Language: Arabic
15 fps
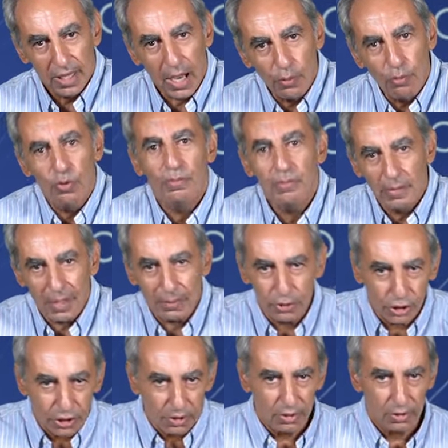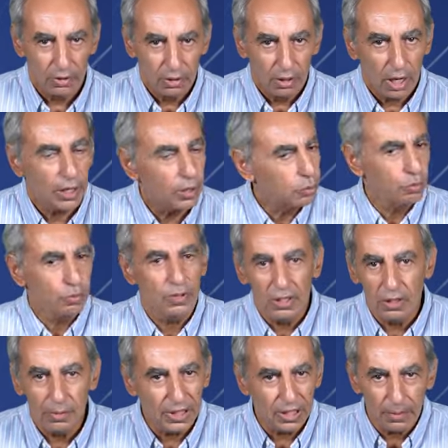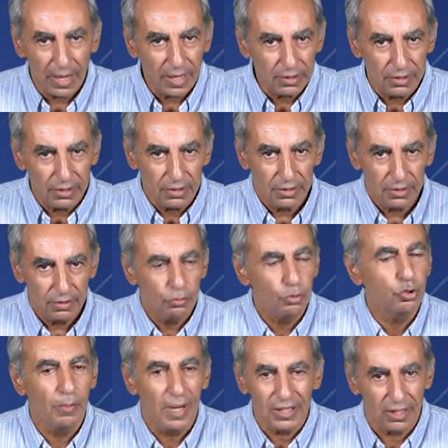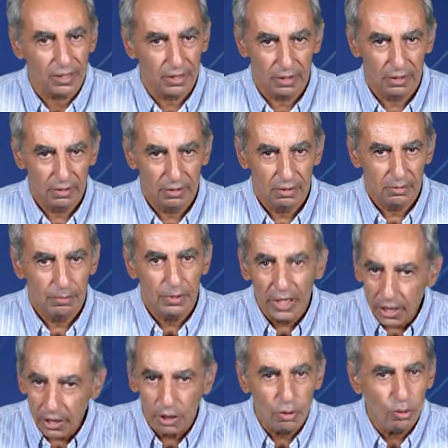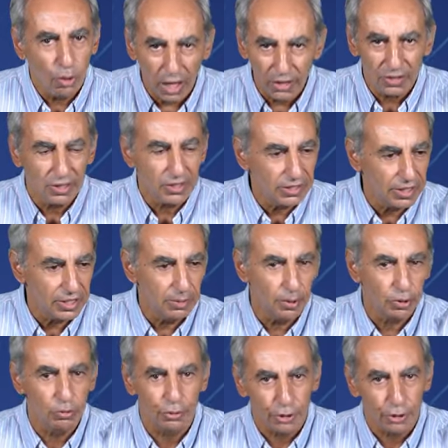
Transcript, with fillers: اول ما بمشي على طول اللي بيجي بعدي اوتوماتيك بيأجلوا حصل السنه دي برضو